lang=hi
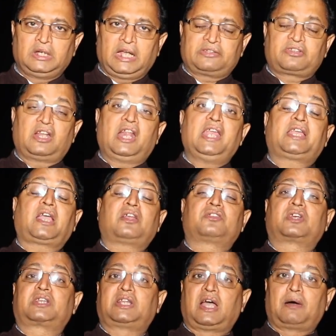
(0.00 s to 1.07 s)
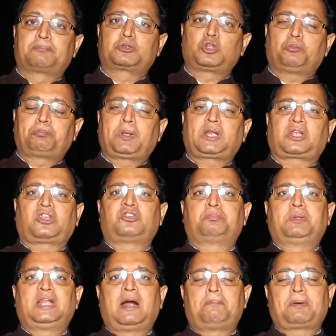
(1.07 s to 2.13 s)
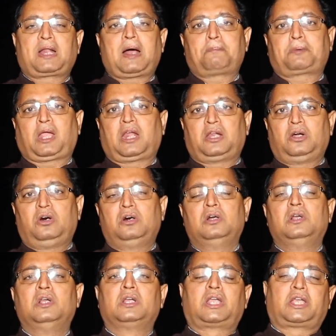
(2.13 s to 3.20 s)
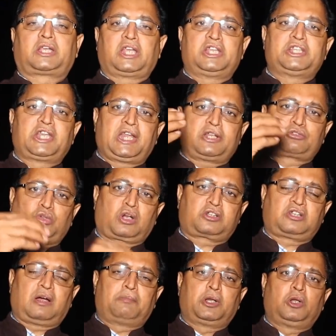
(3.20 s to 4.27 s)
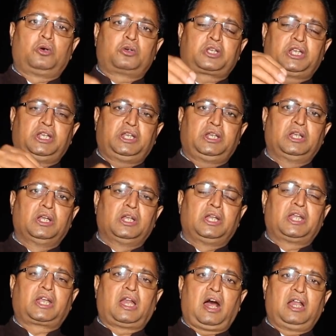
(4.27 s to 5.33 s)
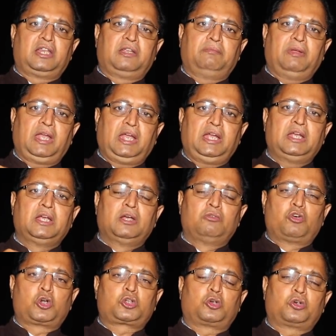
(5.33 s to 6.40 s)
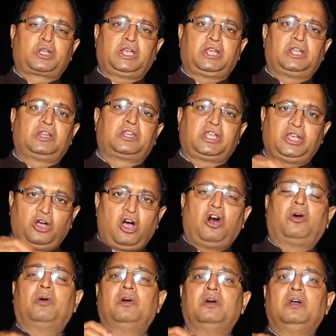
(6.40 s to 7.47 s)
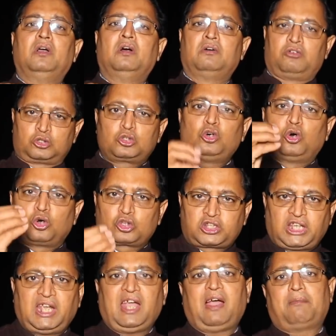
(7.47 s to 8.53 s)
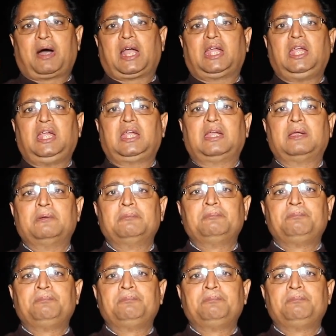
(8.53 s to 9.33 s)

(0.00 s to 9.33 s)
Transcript: ऐसा नहीं कह सकते आप तो फिर किस बिना पर आप कह रहे हो कि केंद्रीय सुरक्षा बलों की निगरानी में वोटों की गिनती हो वो तो होती है भाई